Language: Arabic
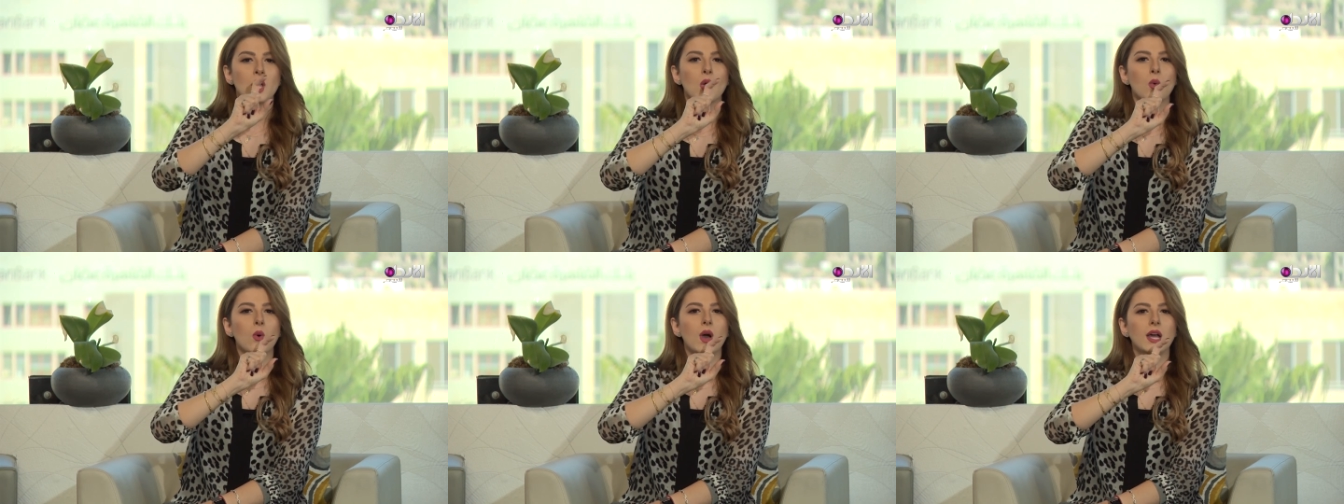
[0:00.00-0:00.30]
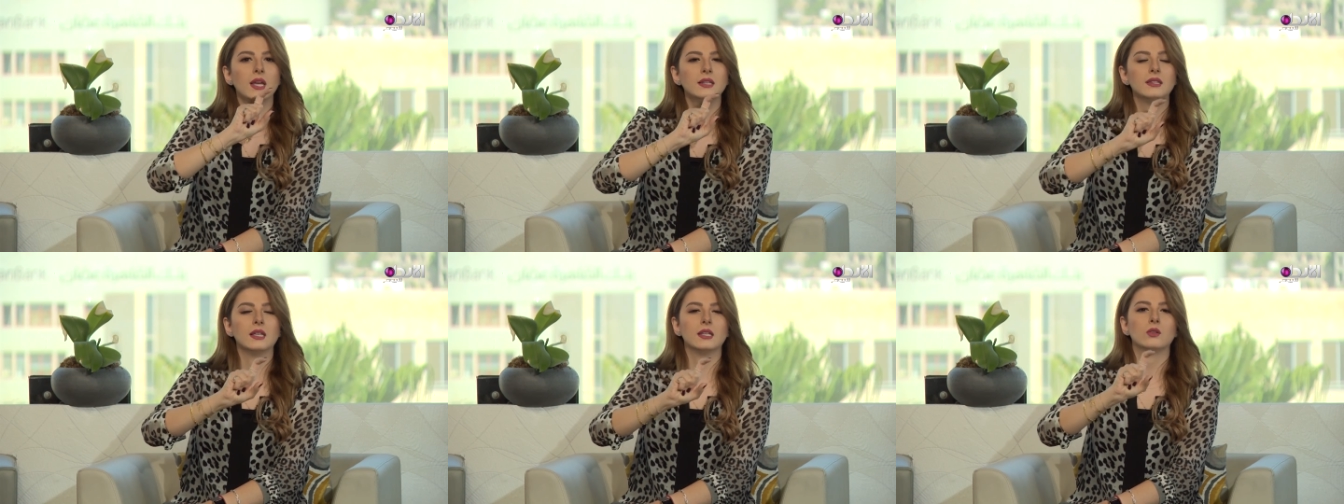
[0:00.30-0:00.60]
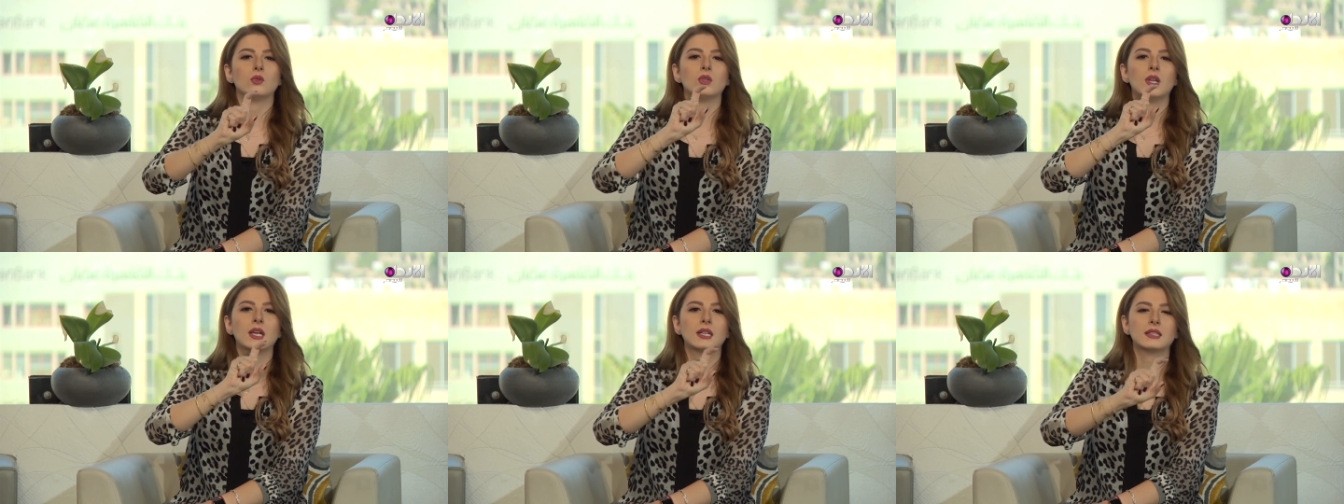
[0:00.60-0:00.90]
وأيضا
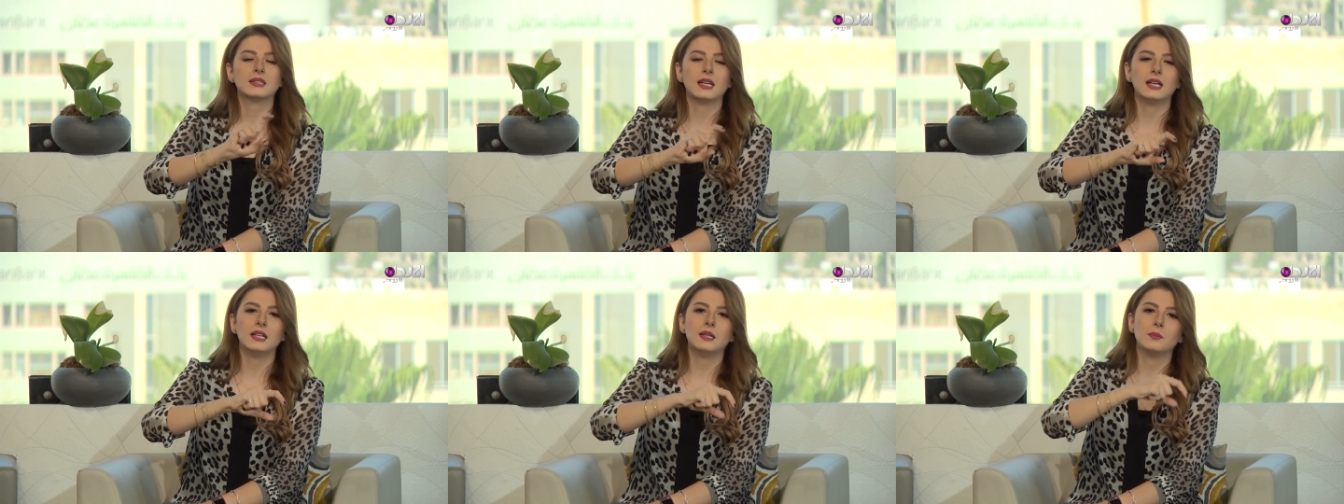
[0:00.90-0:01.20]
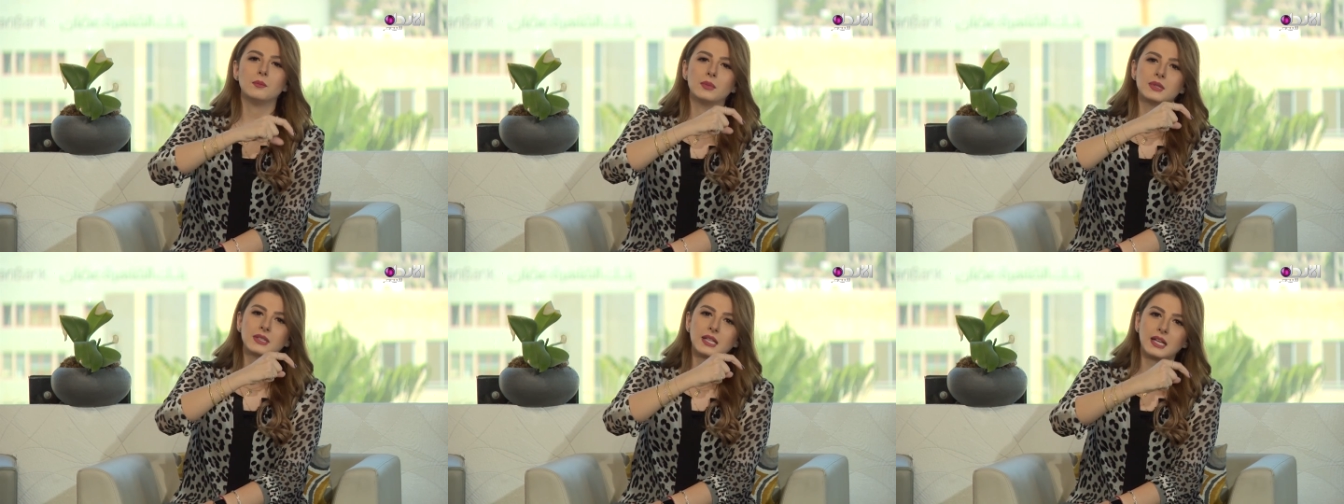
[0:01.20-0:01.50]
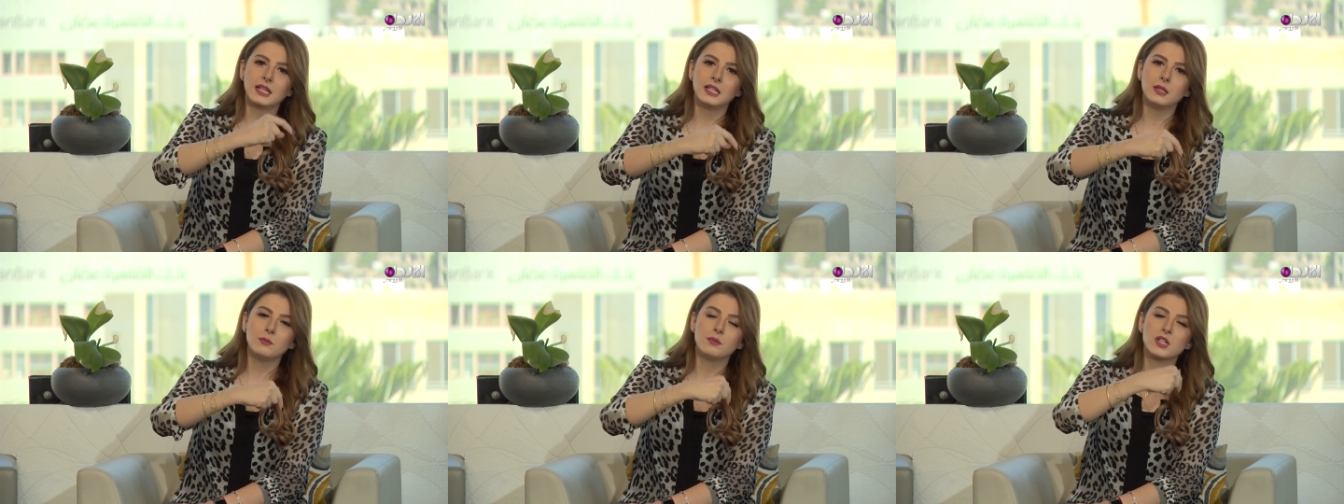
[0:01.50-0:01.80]
هناك
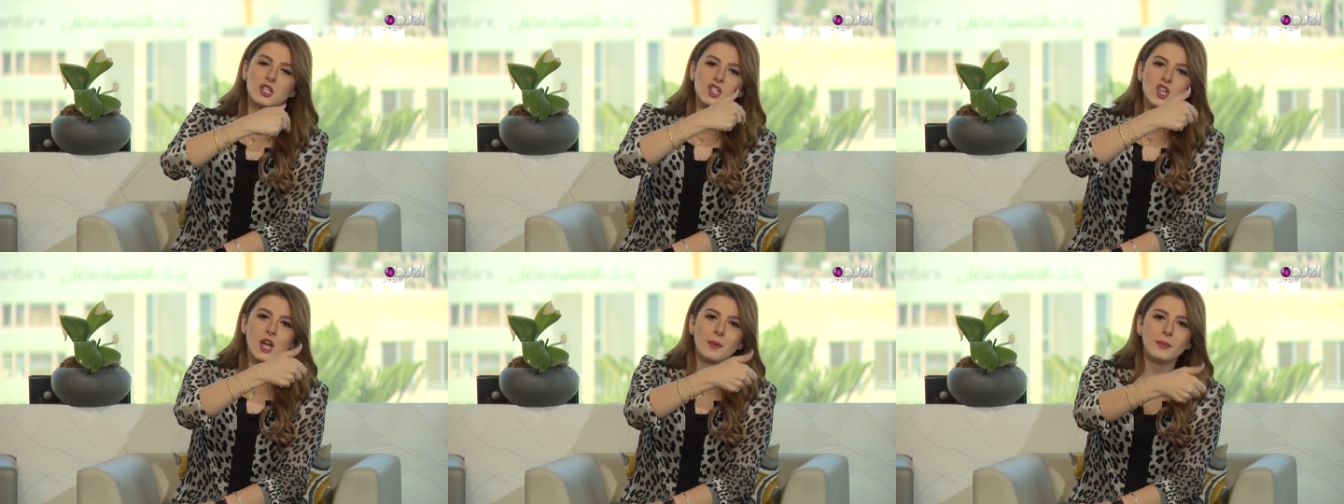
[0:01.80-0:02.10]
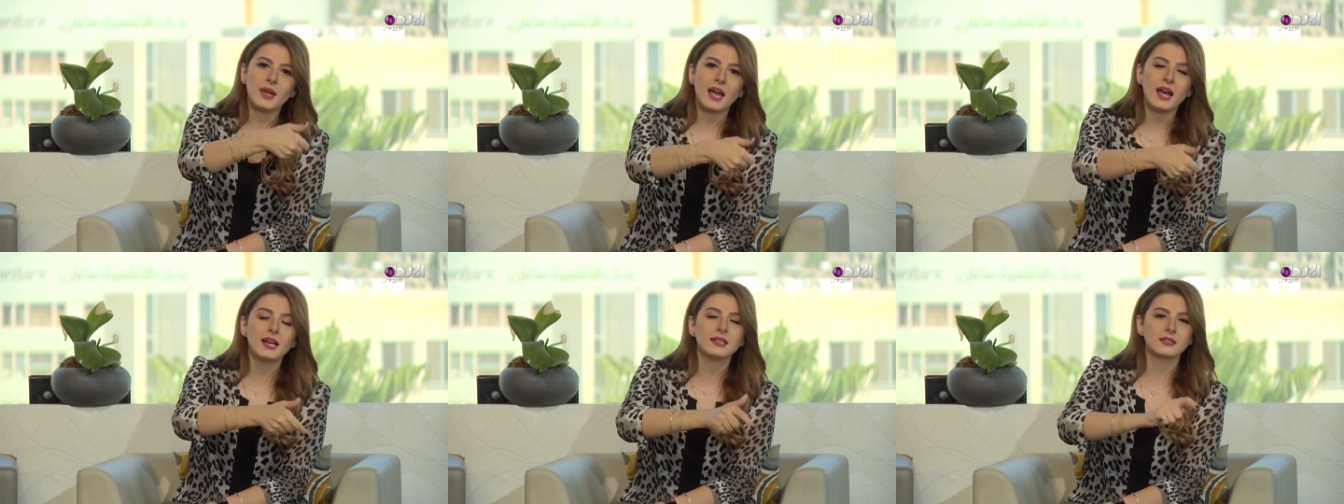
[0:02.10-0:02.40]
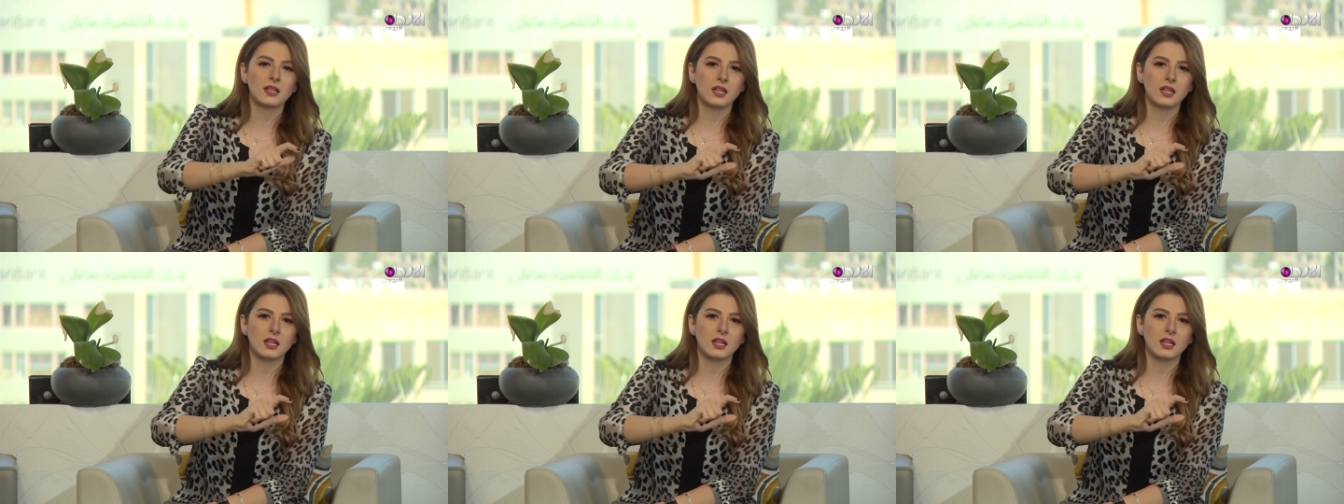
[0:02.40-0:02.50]
التعليم بالجامعات